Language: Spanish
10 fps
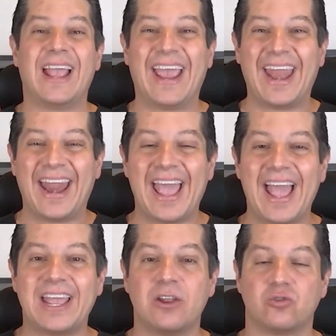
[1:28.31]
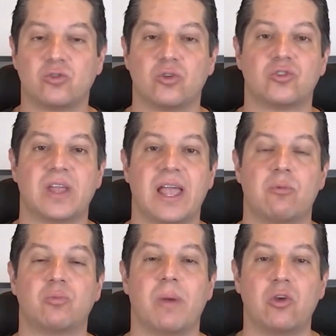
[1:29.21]
crea que nosotros
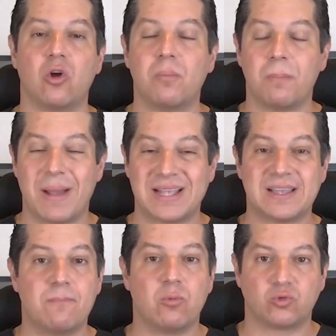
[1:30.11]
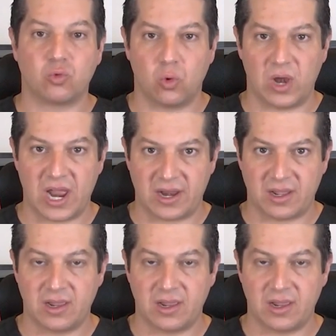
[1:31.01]
tengamos mayor masa muscular